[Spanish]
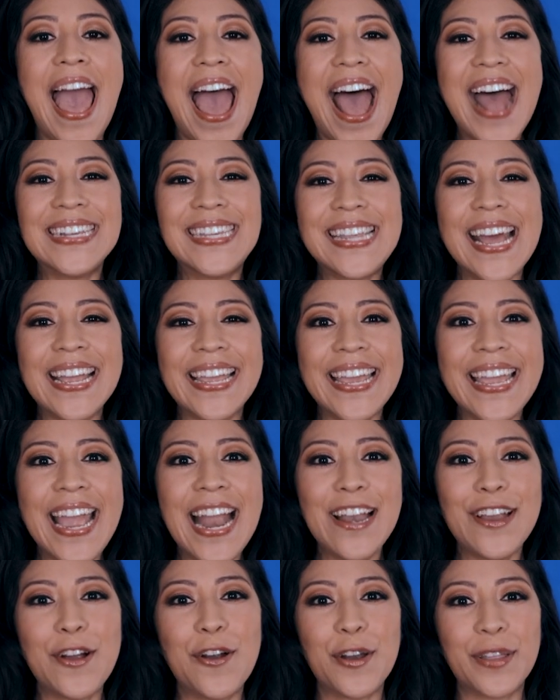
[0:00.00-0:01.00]
Hasta aquí
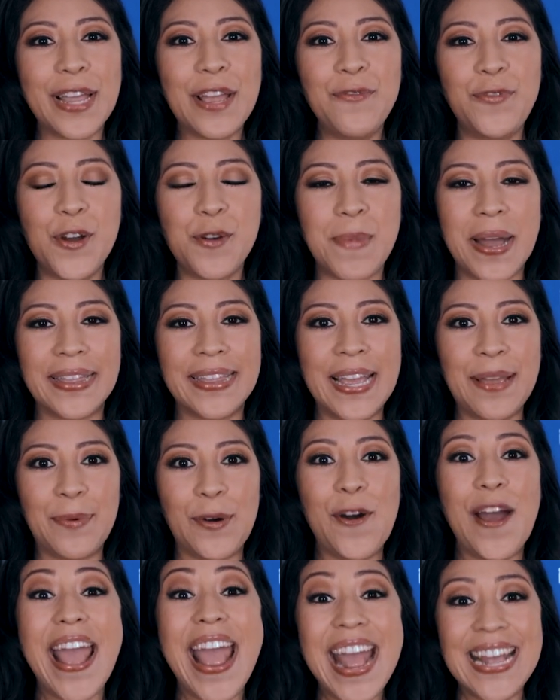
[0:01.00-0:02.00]
el corte informativo.
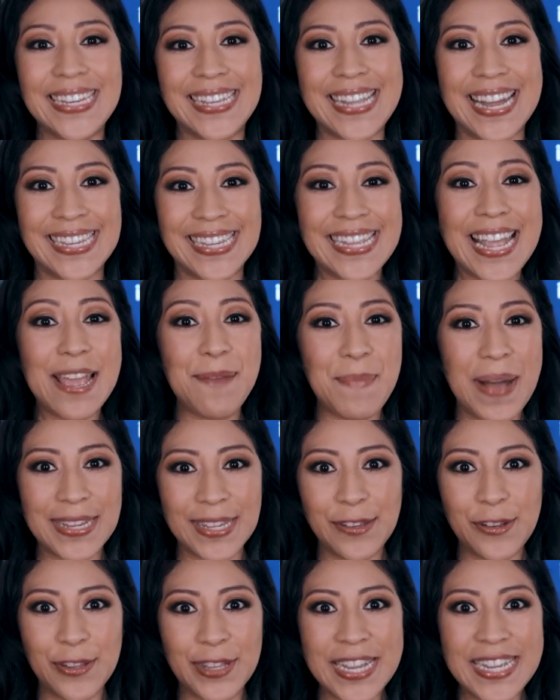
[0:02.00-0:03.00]
Estas y más
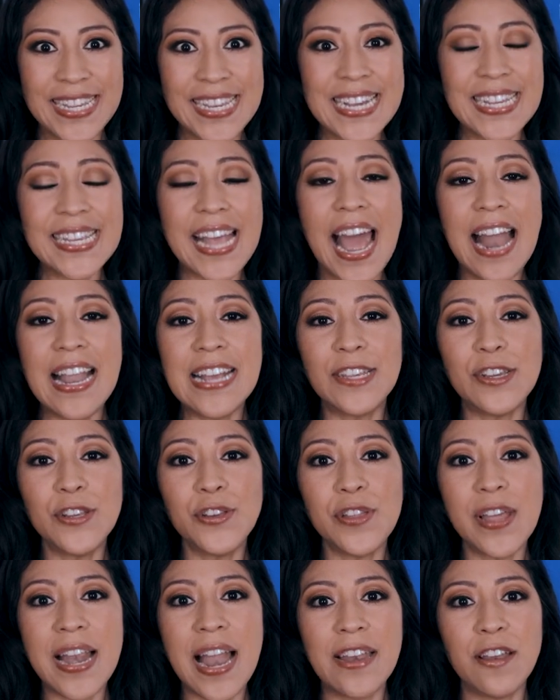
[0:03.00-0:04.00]
noticias a las 8
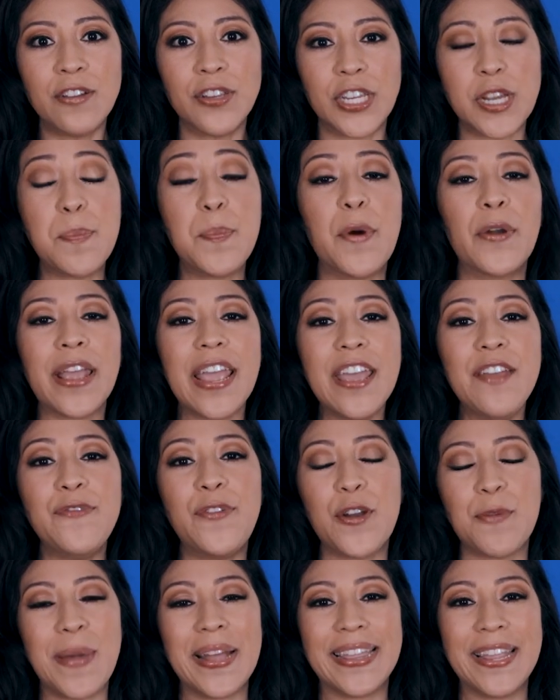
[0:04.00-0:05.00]
de la noche por
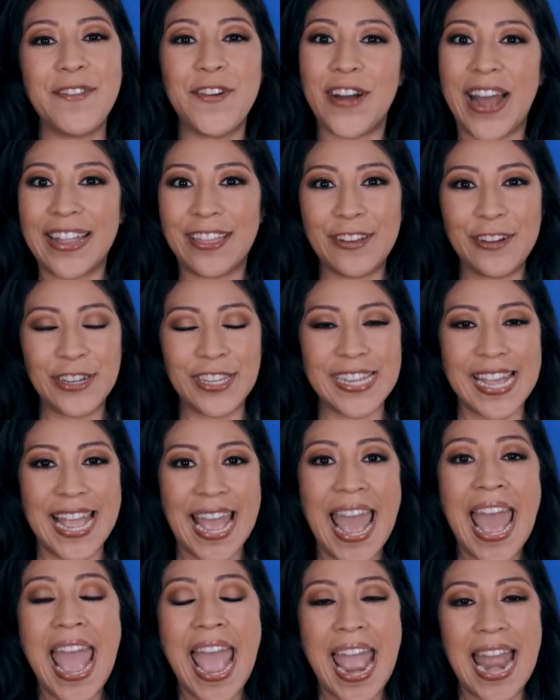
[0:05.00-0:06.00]
Informativo 14,
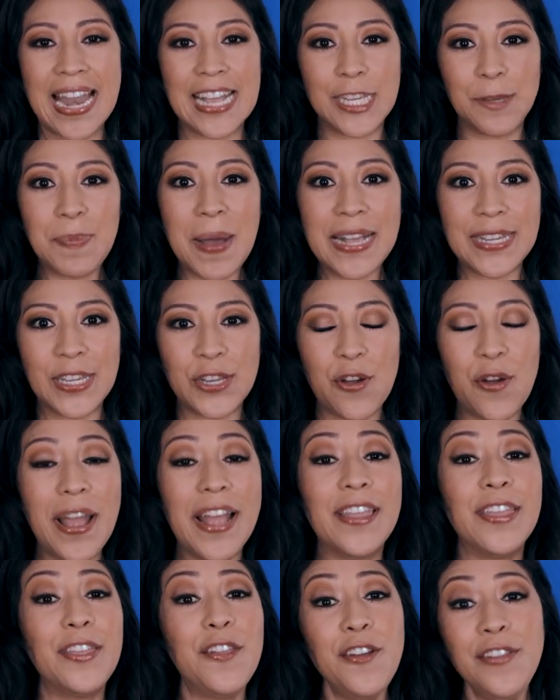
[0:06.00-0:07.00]
el espacio
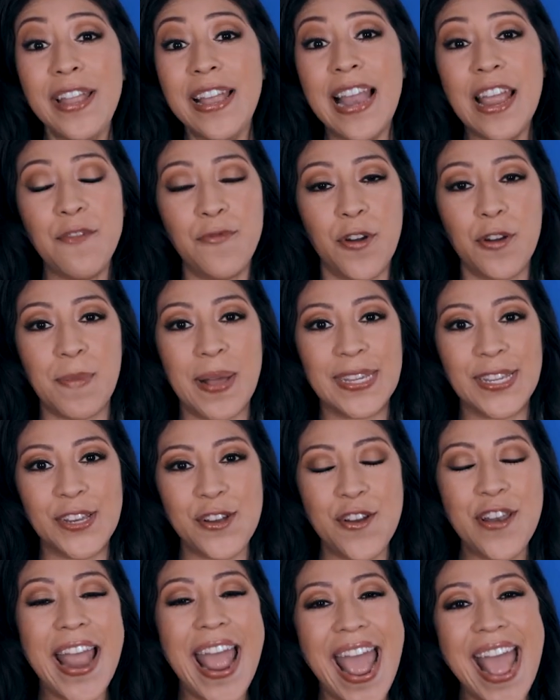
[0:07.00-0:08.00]
en donde la
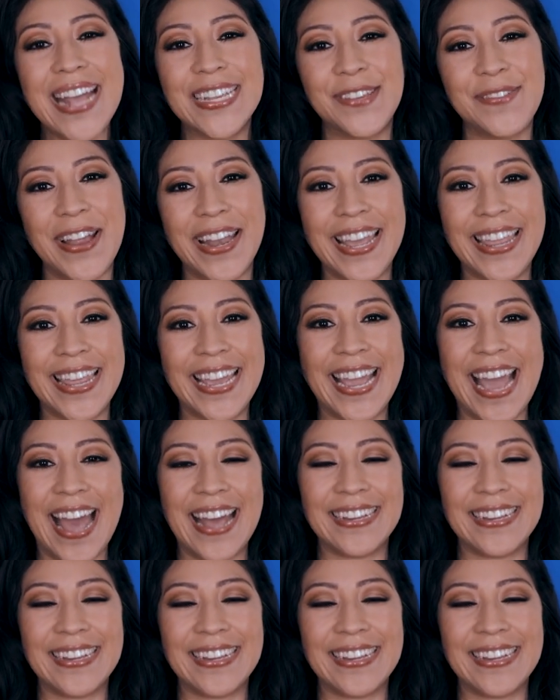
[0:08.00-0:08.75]
información es verídica.